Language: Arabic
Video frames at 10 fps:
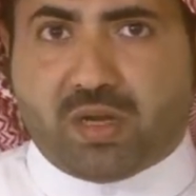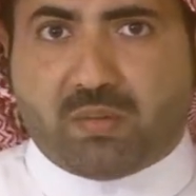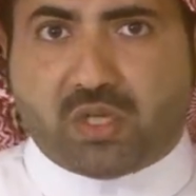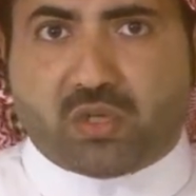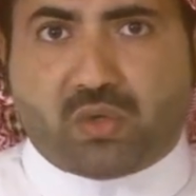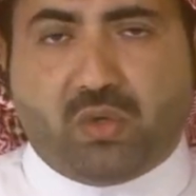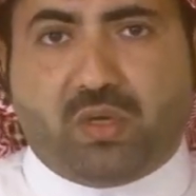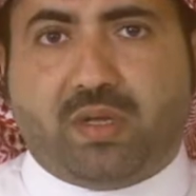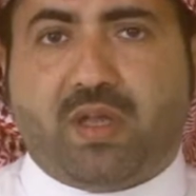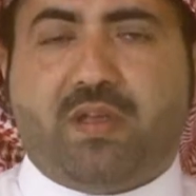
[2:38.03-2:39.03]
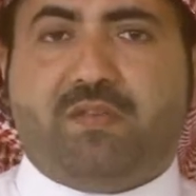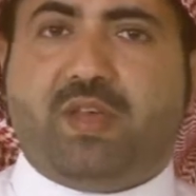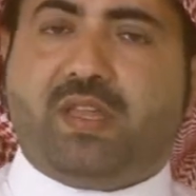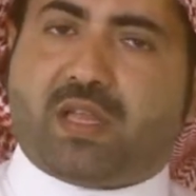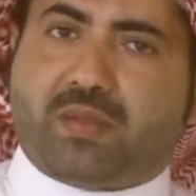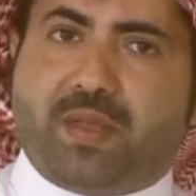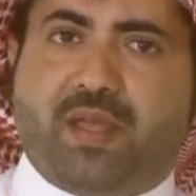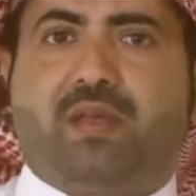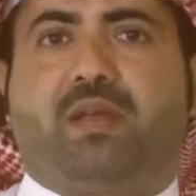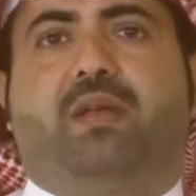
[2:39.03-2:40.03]
المشروع في
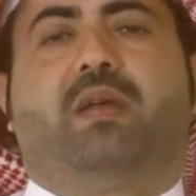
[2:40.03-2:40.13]
تطبيق